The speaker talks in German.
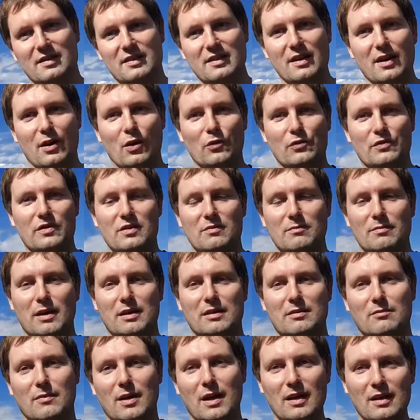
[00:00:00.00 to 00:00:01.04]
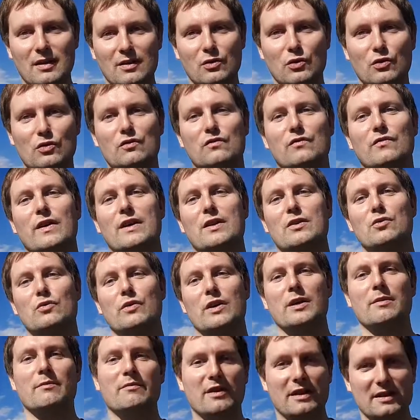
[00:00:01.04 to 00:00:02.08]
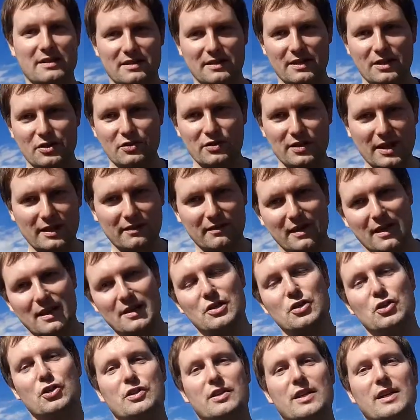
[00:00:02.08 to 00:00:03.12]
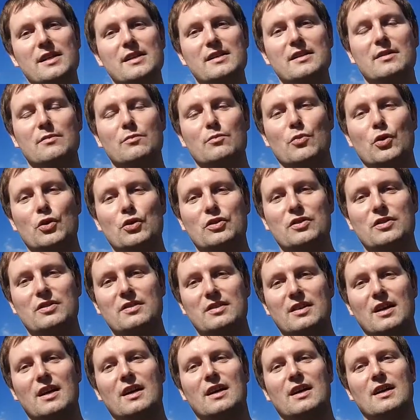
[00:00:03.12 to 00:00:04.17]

hier auf diesem Button machen und wenn du ebenfalls Nischenseiten erstellen möchtest,